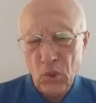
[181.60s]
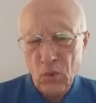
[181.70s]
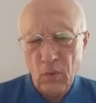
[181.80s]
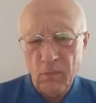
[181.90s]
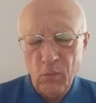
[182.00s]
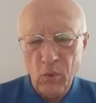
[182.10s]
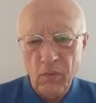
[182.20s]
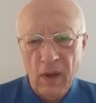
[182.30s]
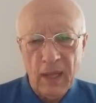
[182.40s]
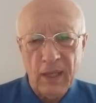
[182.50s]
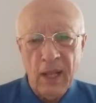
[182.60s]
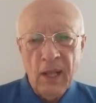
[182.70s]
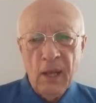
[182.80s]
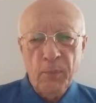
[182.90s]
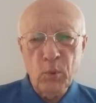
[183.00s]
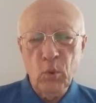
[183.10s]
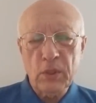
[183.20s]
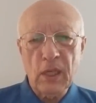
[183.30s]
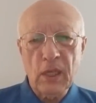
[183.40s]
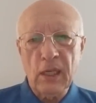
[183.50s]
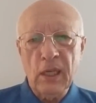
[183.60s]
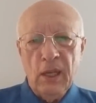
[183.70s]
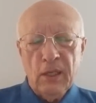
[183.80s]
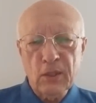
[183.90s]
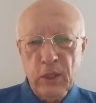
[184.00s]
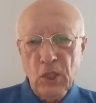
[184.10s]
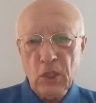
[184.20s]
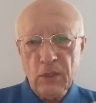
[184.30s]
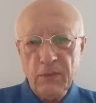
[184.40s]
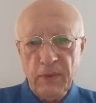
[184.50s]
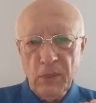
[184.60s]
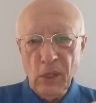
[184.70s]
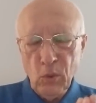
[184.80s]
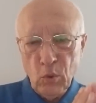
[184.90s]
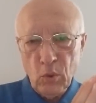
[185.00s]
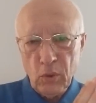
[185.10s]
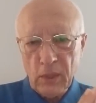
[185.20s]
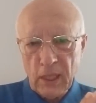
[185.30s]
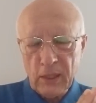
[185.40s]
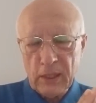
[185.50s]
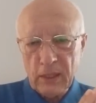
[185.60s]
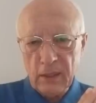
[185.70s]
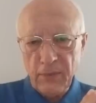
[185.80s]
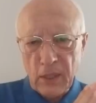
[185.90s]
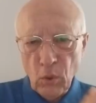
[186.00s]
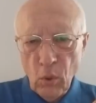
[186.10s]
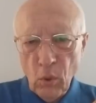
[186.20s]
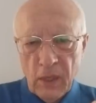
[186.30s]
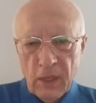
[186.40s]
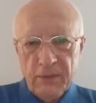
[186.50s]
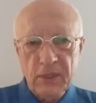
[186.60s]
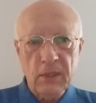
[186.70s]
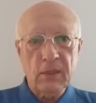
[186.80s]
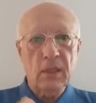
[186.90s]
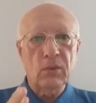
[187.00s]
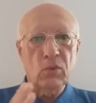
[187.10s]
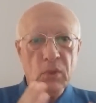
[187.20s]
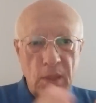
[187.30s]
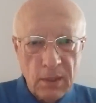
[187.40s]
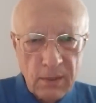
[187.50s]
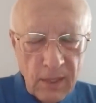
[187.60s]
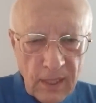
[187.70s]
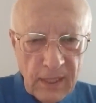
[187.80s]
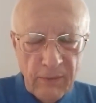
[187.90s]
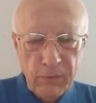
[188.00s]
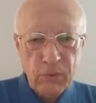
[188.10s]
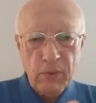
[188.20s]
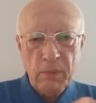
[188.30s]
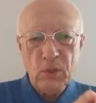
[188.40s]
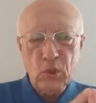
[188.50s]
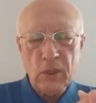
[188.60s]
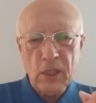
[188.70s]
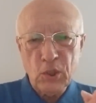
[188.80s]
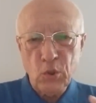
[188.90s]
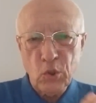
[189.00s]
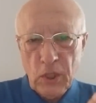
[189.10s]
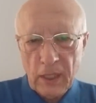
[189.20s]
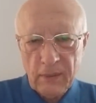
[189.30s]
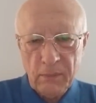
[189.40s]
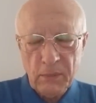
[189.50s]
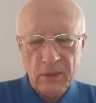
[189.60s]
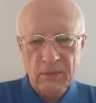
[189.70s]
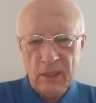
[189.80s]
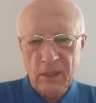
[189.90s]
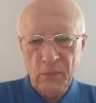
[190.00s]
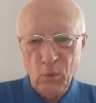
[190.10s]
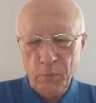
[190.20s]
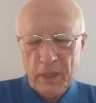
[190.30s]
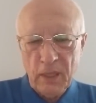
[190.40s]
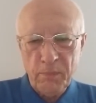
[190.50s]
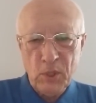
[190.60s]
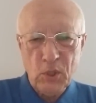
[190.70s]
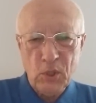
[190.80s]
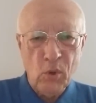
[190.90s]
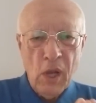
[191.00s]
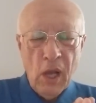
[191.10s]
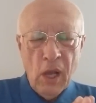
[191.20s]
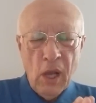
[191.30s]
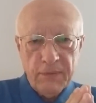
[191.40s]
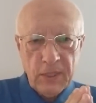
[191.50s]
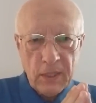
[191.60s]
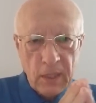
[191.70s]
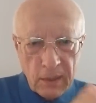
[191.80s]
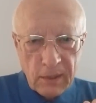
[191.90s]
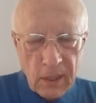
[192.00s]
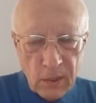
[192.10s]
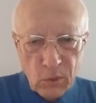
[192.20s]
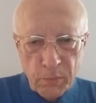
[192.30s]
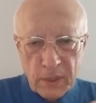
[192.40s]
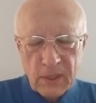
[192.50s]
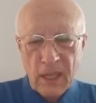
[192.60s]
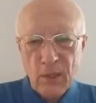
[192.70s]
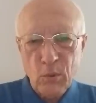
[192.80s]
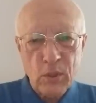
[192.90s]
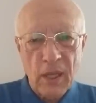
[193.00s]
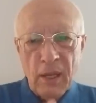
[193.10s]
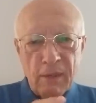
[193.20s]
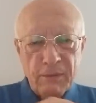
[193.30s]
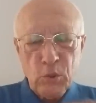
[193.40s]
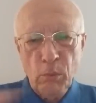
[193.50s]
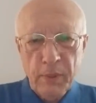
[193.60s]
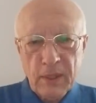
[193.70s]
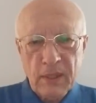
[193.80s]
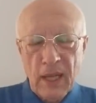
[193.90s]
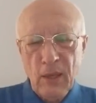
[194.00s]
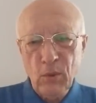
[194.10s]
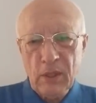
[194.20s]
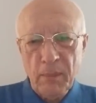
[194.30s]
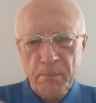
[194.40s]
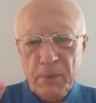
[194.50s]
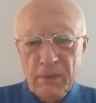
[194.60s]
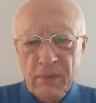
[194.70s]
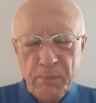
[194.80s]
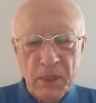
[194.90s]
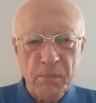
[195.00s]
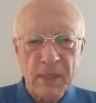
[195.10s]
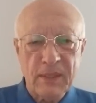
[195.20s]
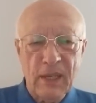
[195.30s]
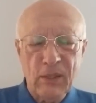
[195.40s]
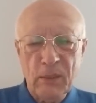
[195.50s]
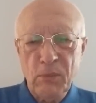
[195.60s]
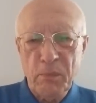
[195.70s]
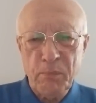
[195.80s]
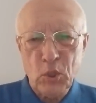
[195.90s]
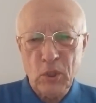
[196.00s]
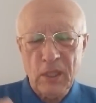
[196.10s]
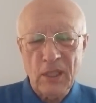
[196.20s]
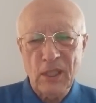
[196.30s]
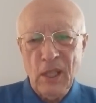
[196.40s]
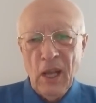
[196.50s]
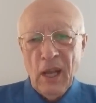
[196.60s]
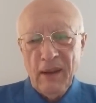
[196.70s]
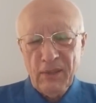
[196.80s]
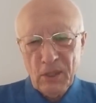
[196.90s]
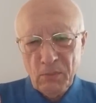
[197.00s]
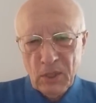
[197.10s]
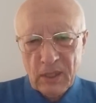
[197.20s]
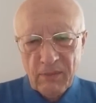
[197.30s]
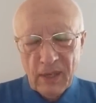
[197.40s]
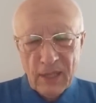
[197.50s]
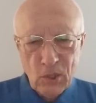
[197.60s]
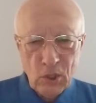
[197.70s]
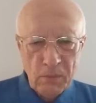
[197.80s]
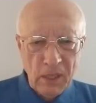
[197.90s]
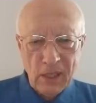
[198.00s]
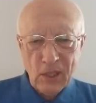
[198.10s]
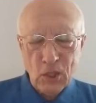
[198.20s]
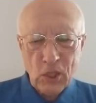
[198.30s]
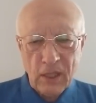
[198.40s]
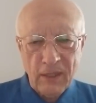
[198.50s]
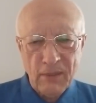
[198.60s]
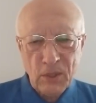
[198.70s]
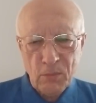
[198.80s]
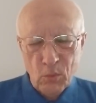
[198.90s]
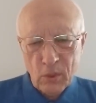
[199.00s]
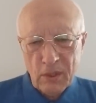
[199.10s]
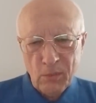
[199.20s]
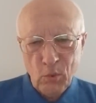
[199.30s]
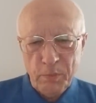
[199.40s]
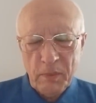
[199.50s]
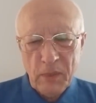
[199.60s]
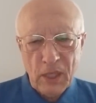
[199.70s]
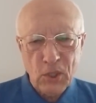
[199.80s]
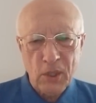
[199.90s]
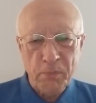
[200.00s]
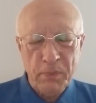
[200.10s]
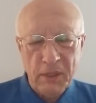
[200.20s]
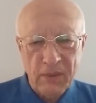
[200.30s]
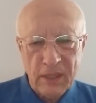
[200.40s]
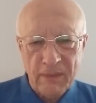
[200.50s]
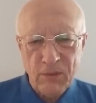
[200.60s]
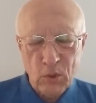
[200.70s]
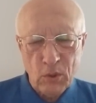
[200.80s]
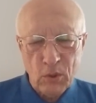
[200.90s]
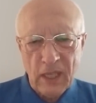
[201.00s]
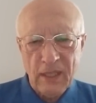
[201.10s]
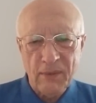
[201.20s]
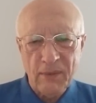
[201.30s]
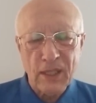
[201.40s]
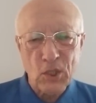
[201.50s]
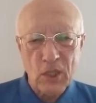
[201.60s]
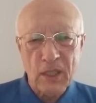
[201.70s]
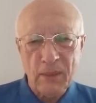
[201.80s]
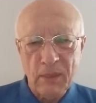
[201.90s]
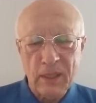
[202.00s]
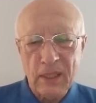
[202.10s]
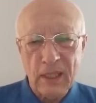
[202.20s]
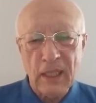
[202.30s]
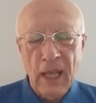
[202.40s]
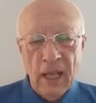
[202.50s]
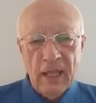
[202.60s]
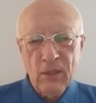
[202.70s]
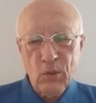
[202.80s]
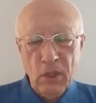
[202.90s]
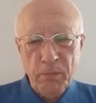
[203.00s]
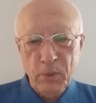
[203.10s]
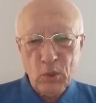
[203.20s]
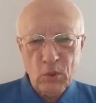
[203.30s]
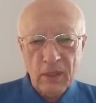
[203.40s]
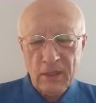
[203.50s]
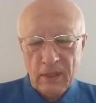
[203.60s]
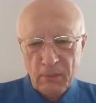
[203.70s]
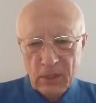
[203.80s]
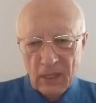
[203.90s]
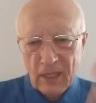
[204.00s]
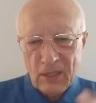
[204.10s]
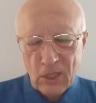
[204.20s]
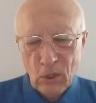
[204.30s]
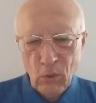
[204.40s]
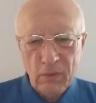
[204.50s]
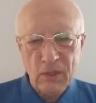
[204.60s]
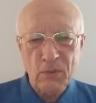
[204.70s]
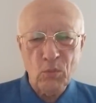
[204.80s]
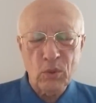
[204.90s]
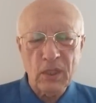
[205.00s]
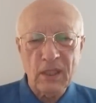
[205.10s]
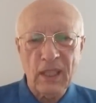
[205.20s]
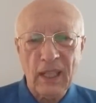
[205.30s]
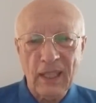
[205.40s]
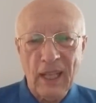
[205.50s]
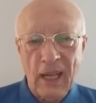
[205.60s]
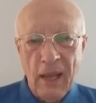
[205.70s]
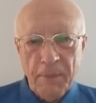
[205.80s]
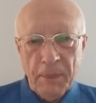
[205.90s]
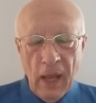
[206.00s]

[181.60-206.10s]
часов буквально? Просто как слышат фамилию, как этот Фролов – все сразу раз, я бы все время что-то хочу Ждановым называть, не могу понять почему. Все раз, сразу бросаются, все бросают, там пиво пить бросают, там мне пишет один, говорит, мы с товарищем, Олег Ильич, когда вас смотрим, купим ящик пива, там все, сядем в гараже, там этот, этот. Другие пишут, нас там целое село вас смотрит и так далее.